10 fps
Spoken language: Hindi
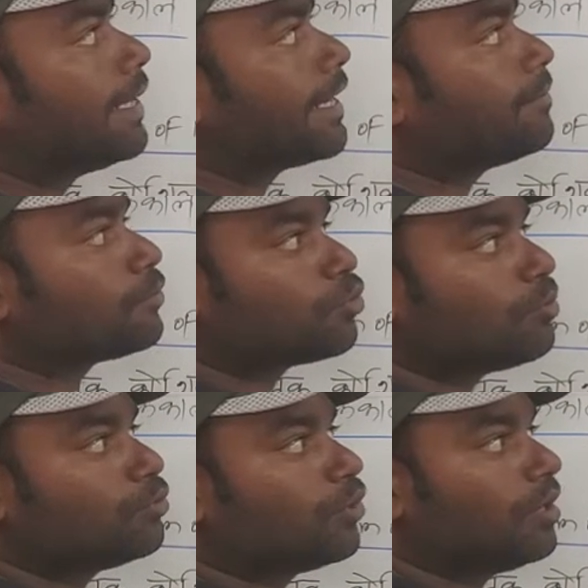
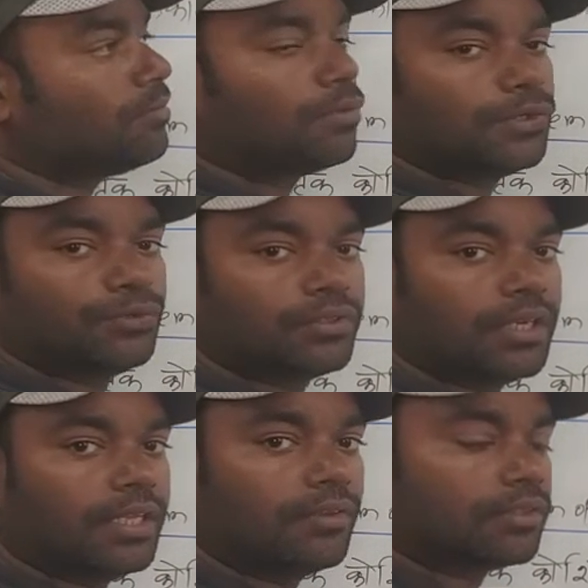राइबोसोम जो है मौजूद
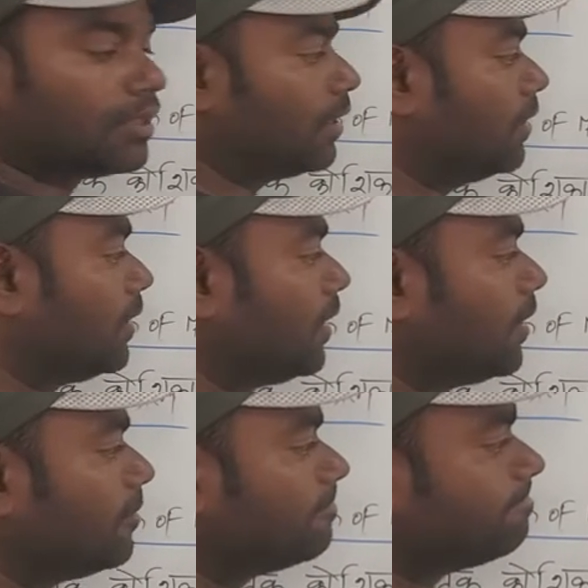नहीं होता है ठीक है